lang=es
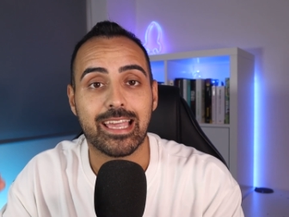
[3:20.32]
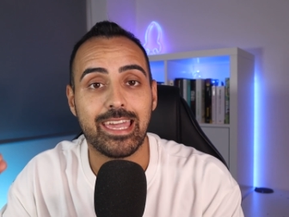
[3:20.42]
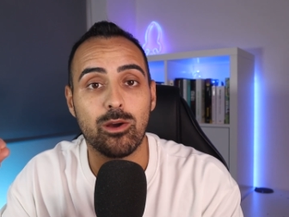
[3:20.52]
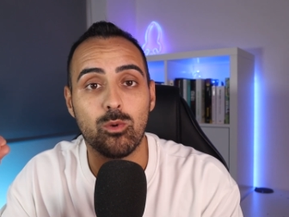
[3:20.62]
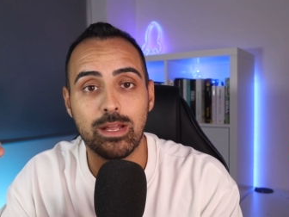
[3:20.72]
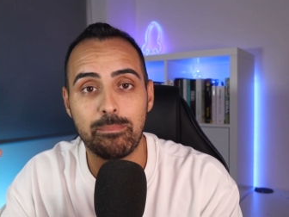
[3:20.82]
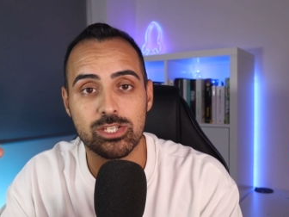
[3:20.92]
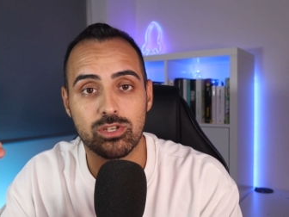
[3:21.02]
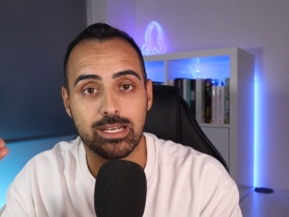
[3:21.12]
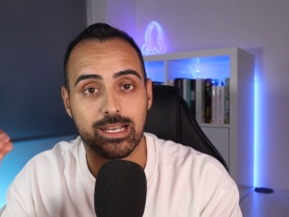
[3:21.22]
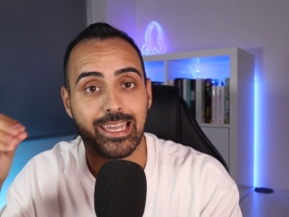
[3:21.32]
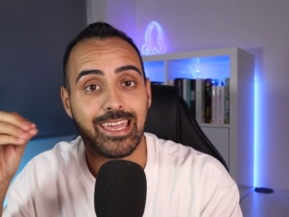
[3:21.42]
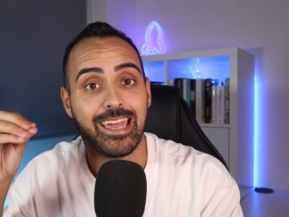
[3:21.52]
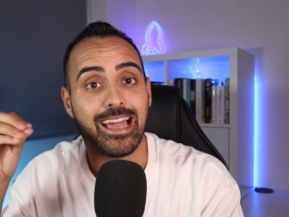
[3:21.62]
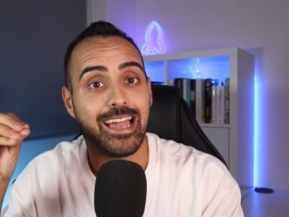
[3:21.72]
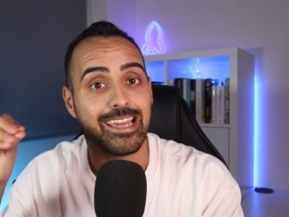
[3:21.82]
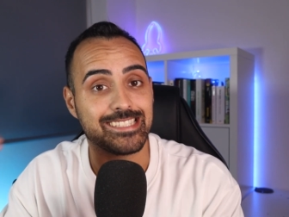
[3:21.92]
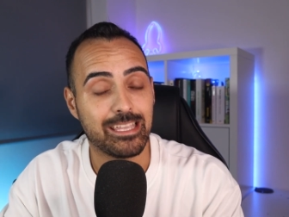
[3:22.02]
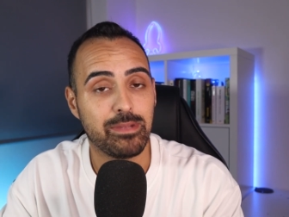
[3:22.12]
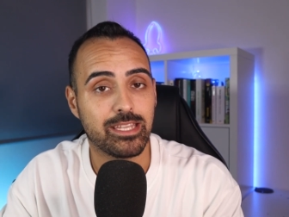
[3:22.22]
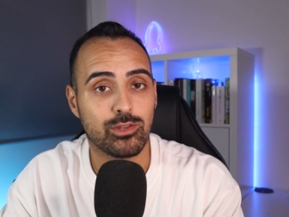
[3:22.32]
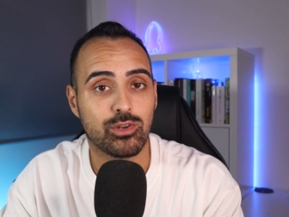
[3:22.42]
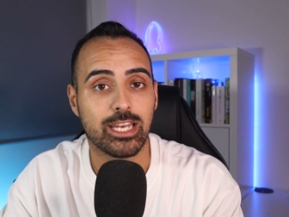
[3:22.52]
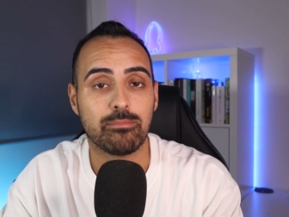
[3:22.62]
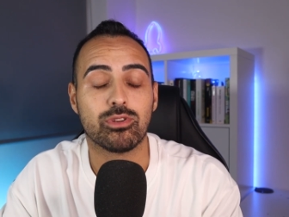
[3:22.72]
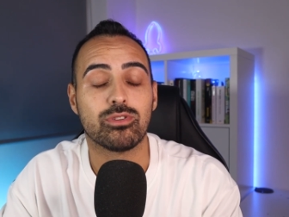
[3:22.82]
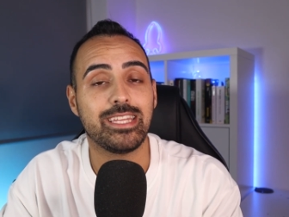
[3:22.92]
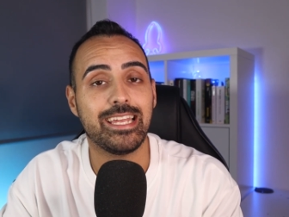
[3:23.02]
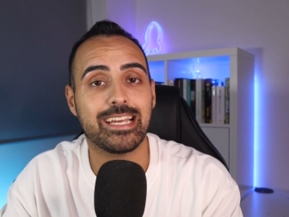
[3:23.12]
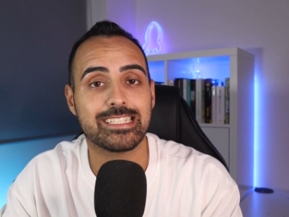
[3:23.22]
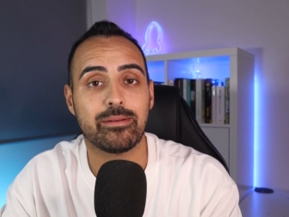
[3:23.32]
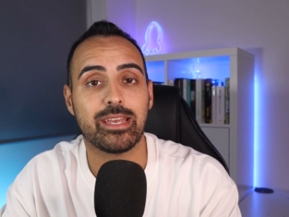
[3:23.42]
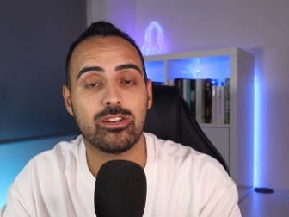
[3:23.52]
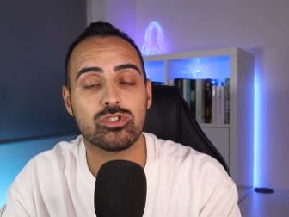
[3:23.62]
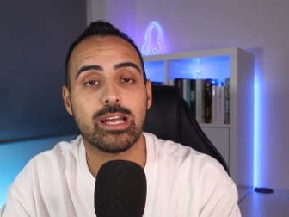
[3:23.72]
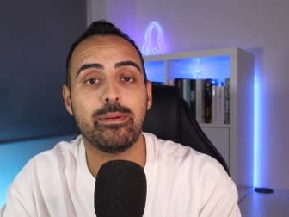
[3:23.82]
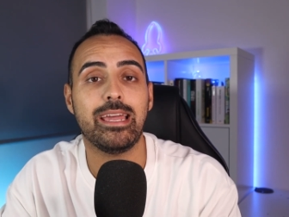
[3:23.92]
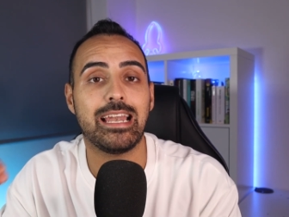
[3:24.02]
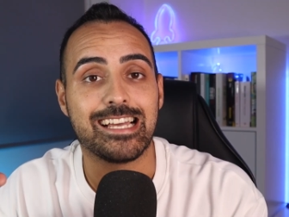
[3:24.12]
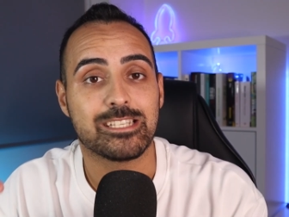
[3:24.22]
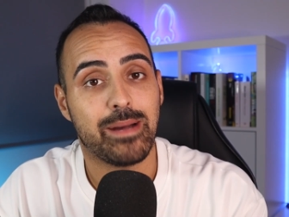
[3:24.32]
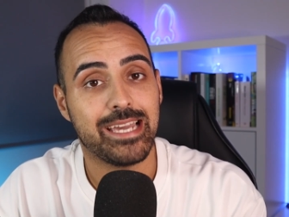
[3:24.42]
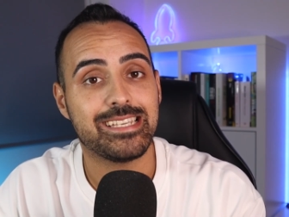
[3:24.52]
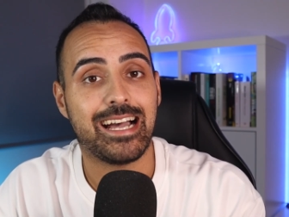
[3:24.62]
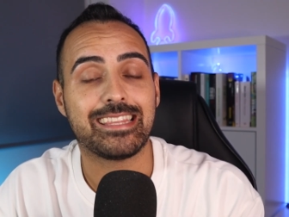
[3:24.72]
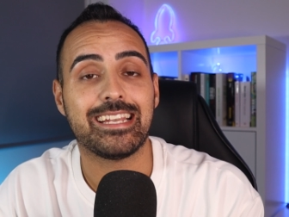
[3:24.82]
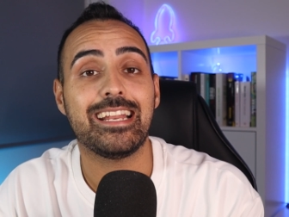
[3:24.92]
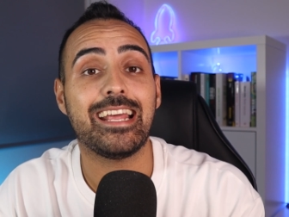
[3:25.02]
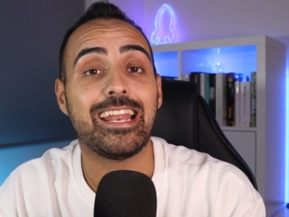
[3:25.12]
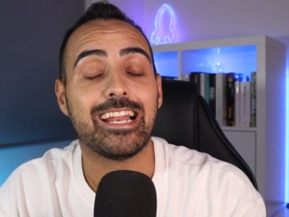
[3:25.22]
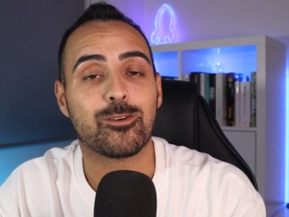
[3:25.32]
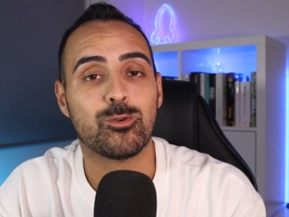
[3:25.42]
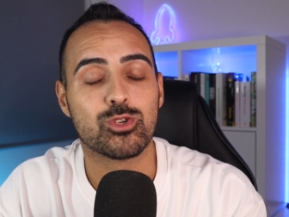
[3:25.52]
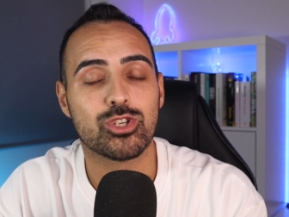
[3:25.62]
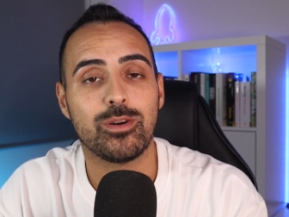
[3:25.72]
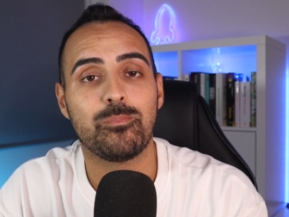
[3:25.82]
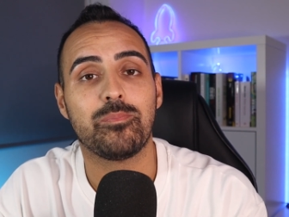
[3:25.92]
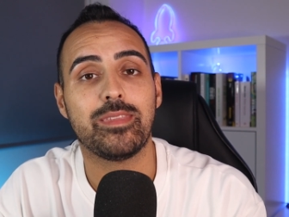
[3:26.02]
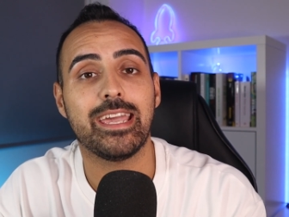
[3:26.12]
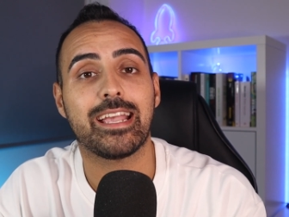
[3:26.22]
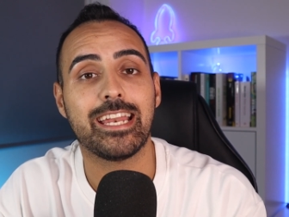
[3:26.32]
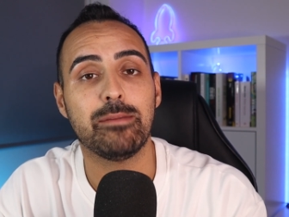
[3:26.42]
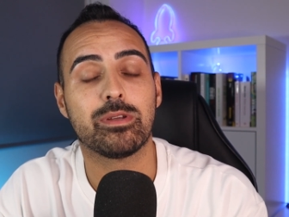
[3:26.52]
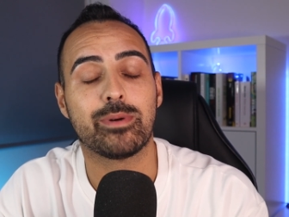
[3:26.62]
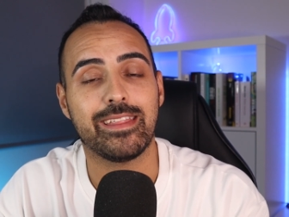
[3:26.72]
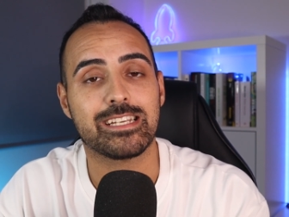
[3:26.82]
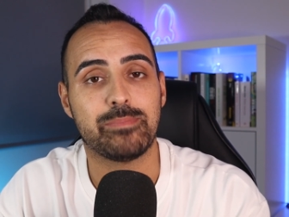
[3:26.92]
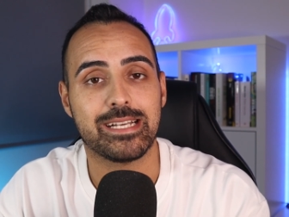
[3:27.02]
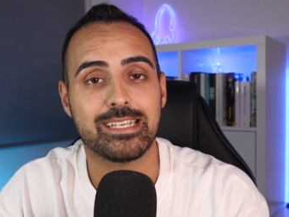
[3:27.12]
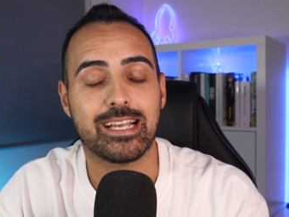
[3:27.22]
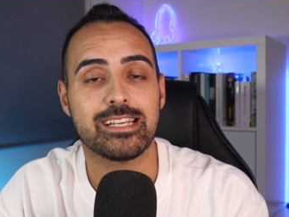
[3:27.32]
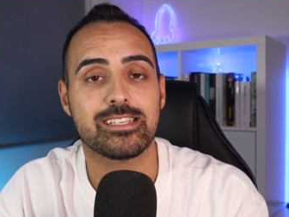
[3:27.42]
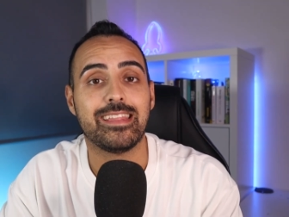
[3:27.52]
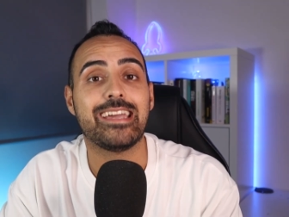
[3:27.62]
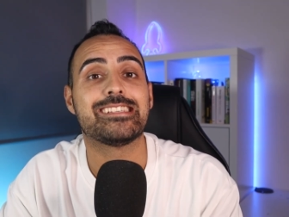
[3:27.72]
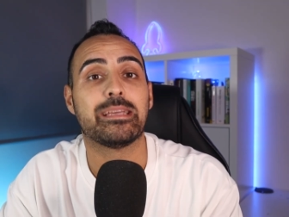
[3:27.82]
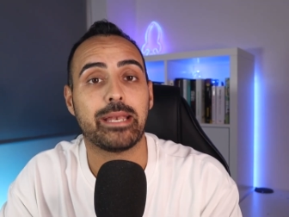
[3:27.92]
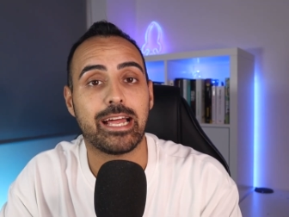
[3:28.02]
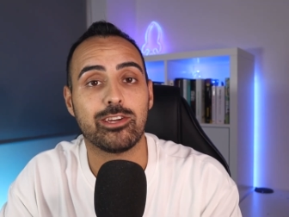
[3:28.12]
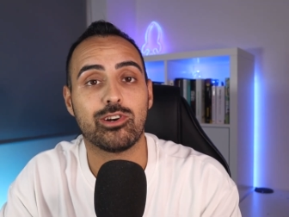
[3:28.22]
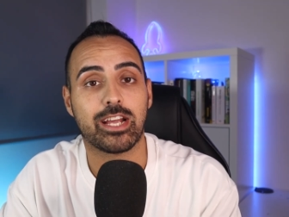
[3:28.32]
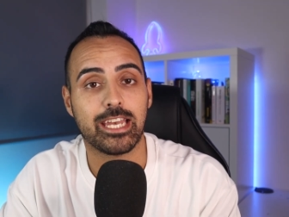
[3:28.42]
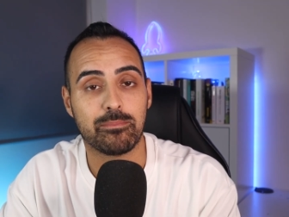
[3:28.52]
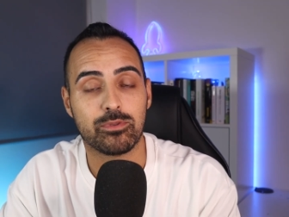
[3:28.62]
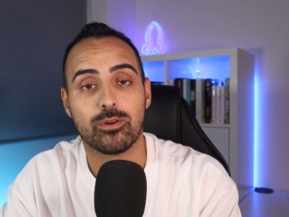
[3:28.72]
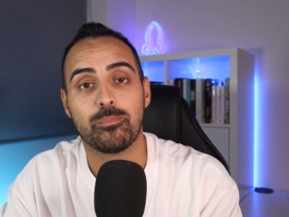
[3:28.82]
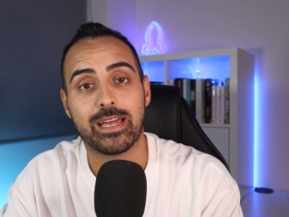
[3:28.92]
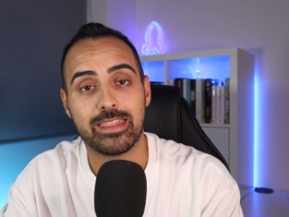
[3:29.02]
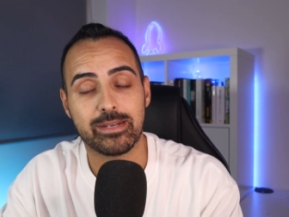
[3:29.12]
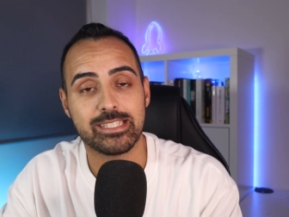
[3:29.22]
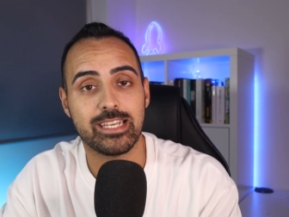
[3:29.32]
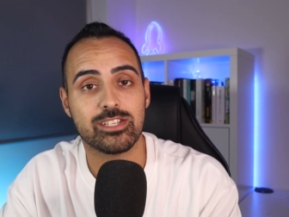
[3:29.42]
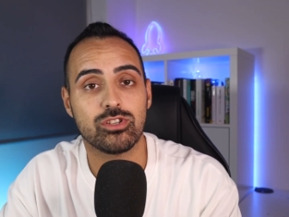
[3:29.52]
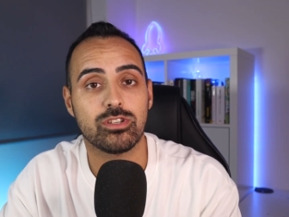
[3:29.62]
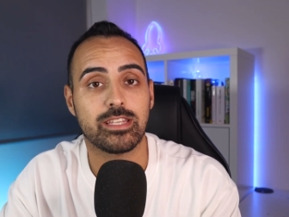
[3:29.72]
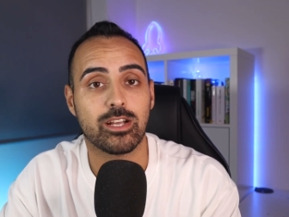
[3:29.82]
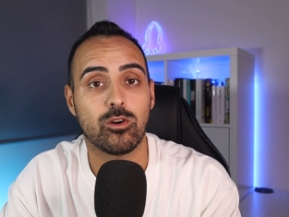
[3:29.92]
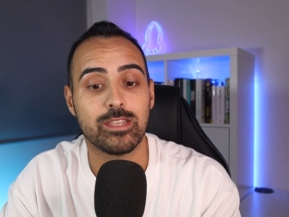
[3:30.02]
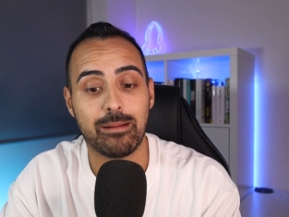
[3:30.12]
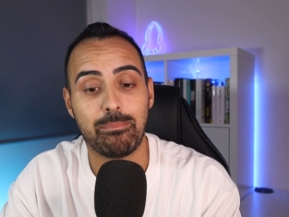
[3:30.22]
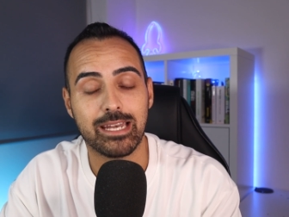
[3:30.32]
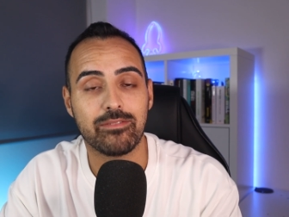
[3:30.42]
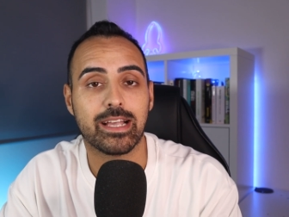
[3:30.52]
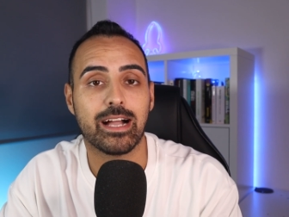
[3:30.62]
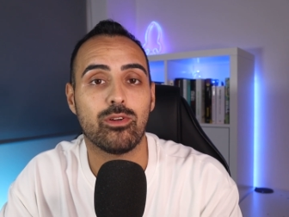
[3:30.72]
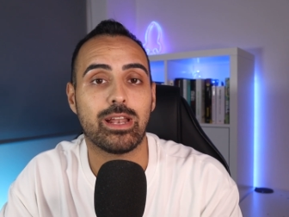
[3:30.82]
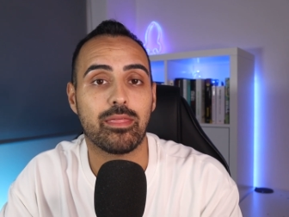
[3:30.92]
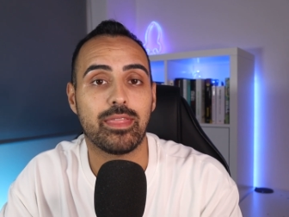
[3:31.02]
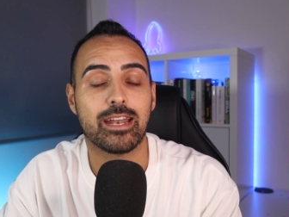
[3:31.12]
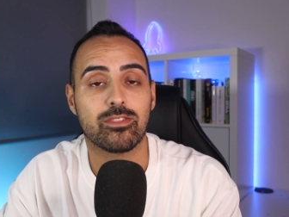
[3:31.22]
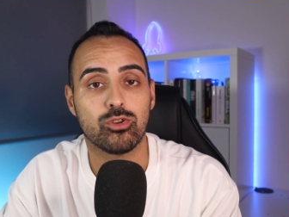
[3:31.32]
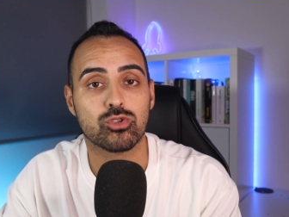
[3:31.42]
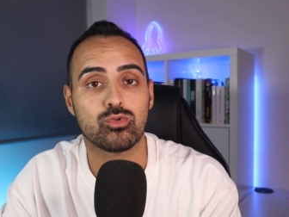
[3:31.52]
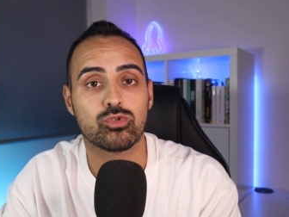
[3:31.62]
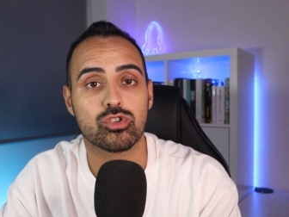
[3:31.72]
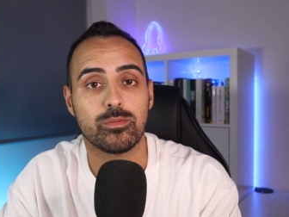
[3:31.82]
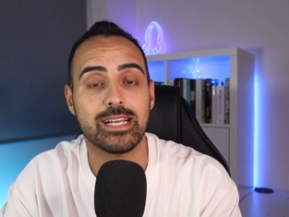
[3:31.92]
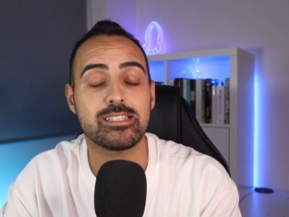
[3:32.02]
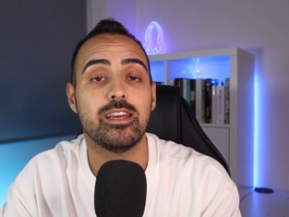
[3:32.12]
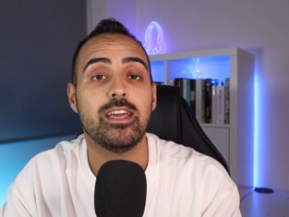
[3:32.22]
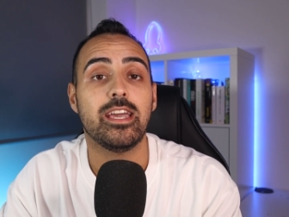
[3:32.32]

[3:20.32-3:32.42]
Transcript: que una persona que está invirtiendo en cripto tiene que saber y no sabe, las vais a tener en el curso de criptomonedas básicas de seminario cripto. Además de eso, tengo ya planificado lanzar dos cursos más